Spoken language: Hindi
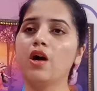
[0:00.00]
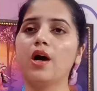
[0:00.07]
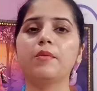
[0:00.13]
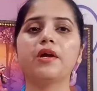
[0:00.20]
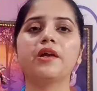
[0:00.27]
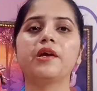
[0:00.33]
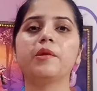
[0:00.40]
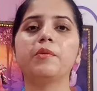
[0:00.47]

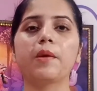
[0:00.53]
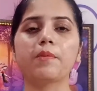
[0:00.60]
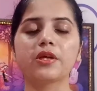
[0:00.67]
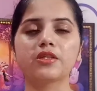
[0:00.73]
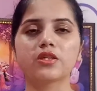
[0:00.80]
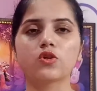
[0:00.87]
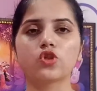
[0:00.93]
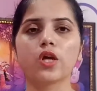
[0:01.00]
हमारा हेयर भी
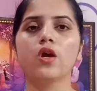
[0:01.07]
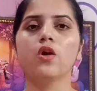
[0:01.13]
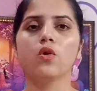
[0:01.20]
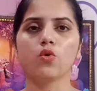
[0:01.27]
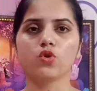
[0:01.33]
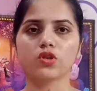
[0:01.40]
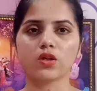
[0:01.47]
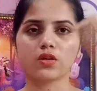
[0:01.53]
आपके जैसा हो जाए
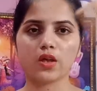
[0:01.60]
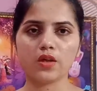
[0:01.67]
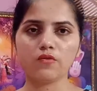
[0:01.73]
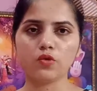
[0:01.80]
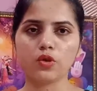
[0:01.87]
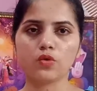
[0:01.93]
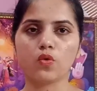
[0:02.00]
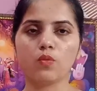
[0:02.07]
हो सकता है
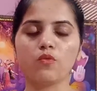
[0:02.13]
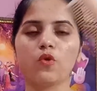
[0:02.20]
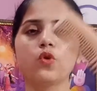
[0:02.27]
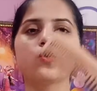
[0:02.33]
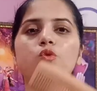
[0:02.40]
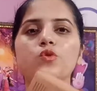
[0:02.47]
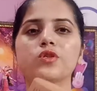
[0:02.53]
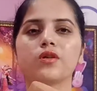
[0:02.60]
कुटिन को वो
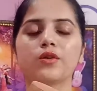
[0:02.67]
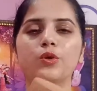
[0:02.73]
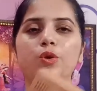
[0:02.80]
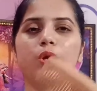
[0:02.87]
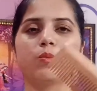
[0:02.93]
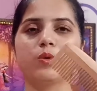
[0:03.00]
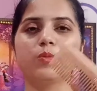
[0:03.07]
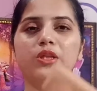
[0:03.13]
लोग यूज़ करते हैं
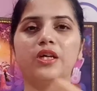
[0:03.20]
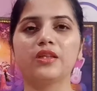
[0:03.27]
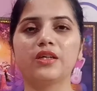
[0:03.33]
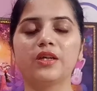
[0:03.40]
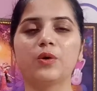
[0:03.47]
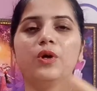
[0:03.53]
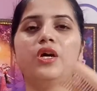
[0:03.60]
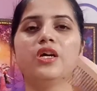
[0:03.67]
और आपको बताते
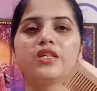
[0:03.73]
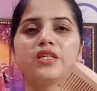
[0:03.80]
ना